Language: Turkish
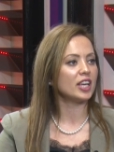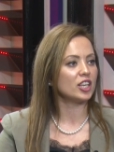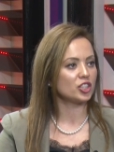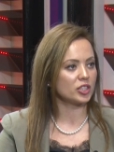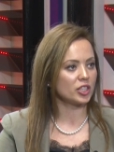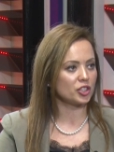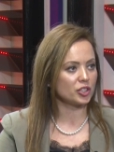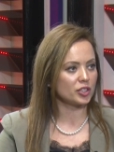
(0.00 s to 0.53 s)

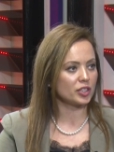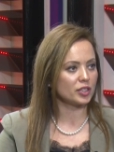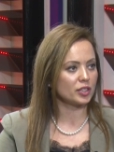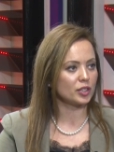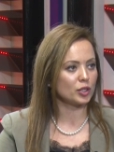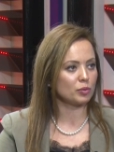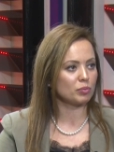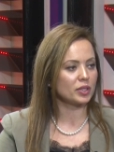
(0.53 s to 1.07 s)

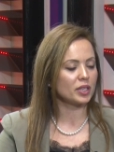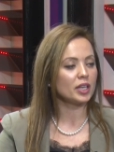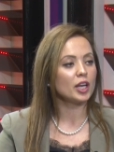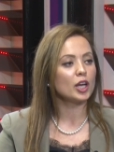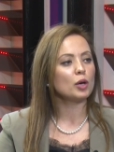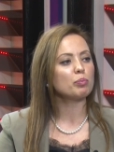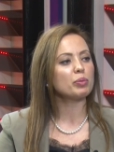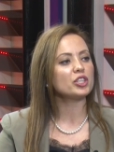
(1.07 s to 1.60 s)
eşleştirdiğimde,
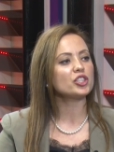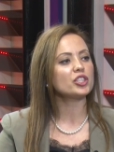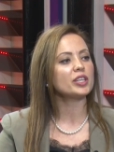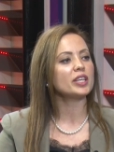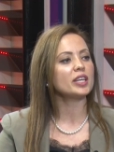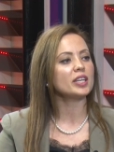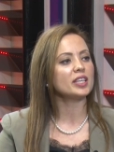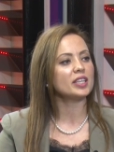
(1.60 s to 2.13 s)

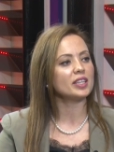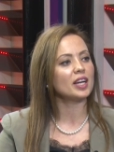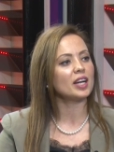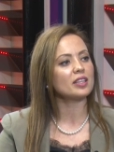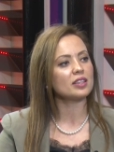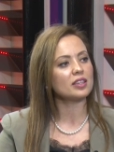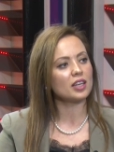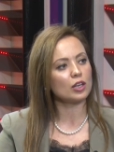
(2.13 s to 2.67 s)
başarıya
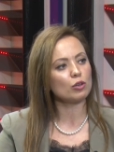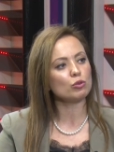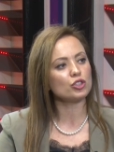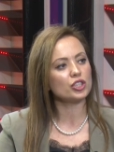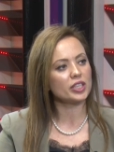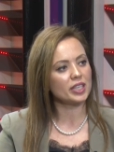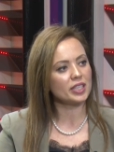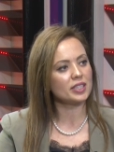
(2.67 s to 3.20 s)
giden daha
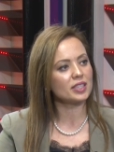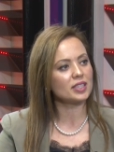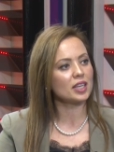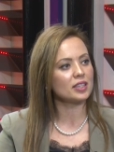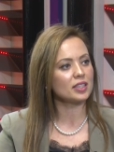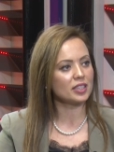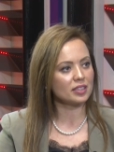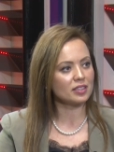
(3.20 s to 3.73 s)
önceki
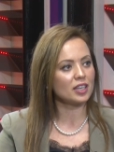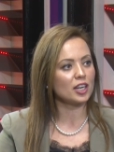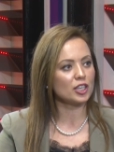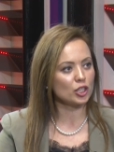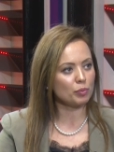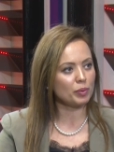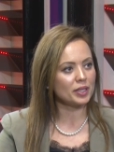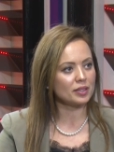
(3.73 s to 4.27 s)
insanları
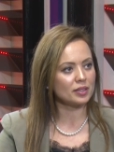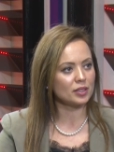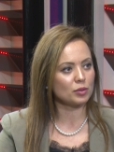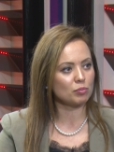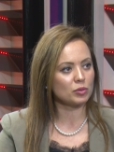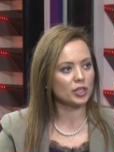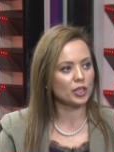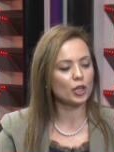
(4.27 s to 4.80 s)
takip
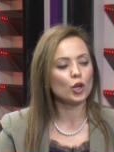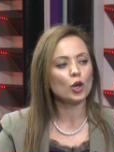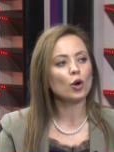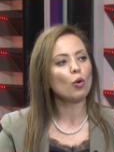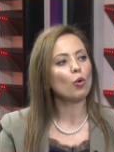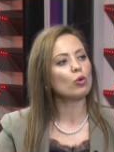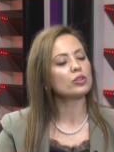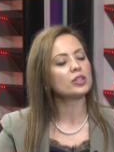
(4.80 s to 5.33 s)
ettiğimde,
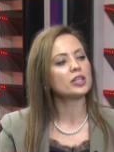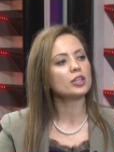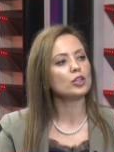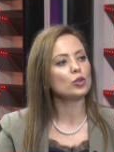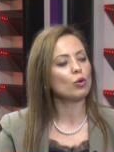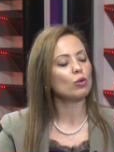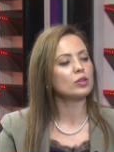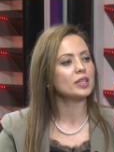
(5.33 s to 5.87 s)
onların
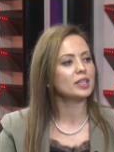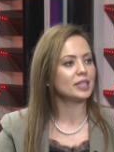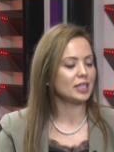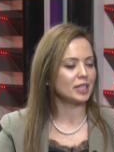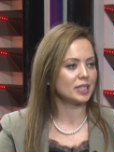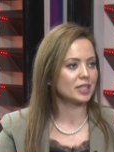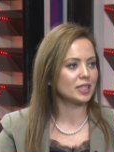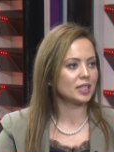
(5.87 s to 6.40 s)
yollarını
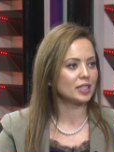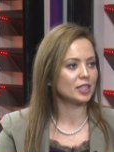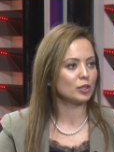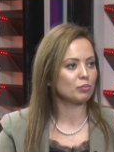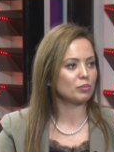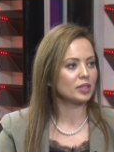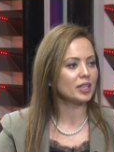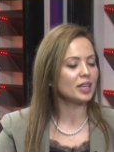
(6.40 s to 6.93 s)

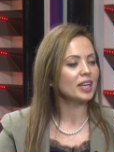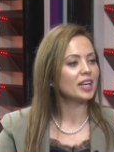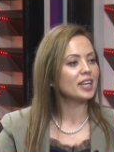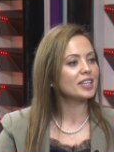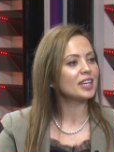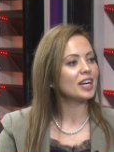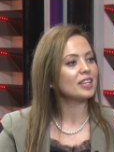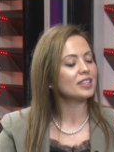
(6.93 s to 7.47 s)
izlediğimde
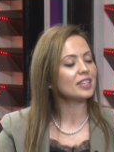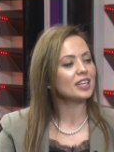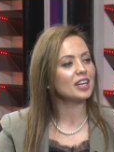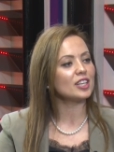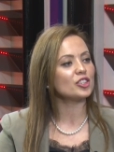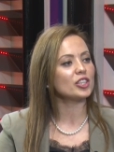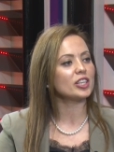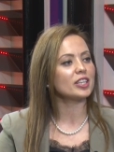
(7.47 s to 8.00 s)
kendi
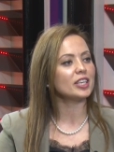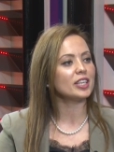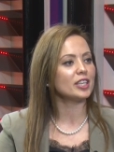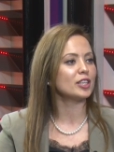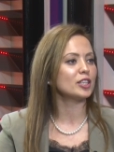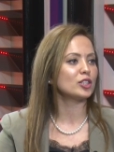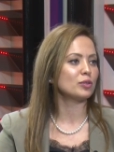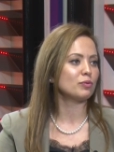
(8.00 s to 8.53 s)
gerçeklik
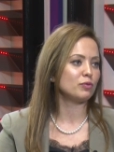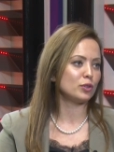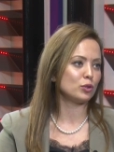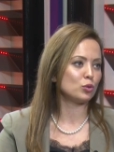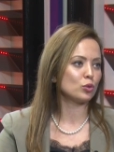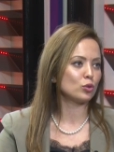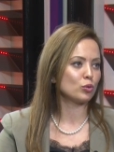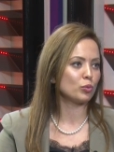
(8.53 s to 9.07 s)
yaratım
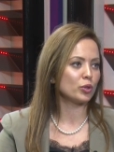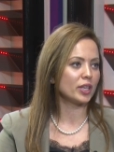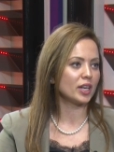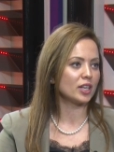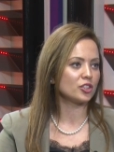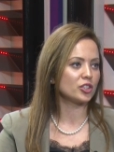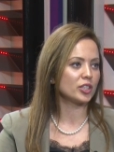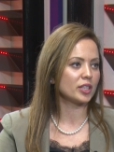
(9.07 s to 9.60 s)
vizyonumu
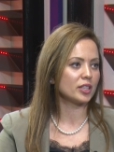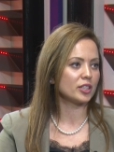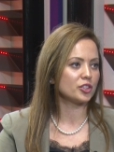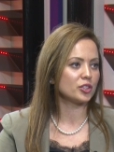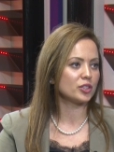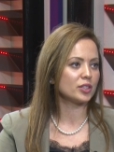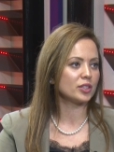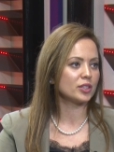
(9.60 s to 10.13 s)

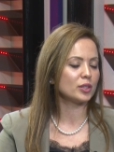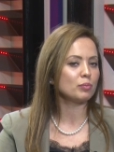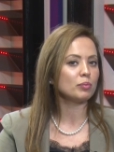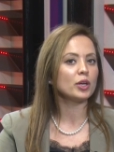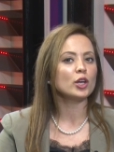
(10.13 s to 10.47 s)
gerçekleştiririm.